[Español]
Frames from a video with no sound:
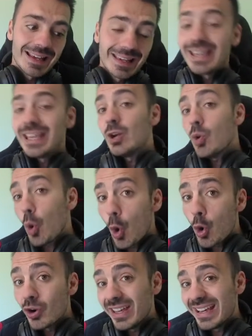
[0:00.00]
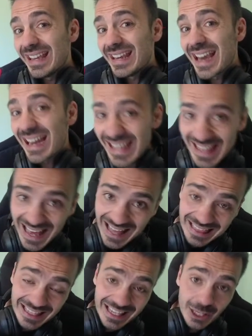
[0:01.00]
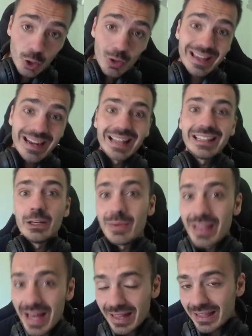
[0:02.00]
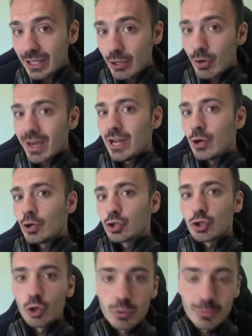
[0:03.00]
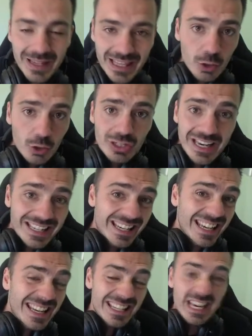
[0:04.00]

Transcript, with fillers: Quiero originalidad, quiero creatividad, quiero que los cosméticos y skins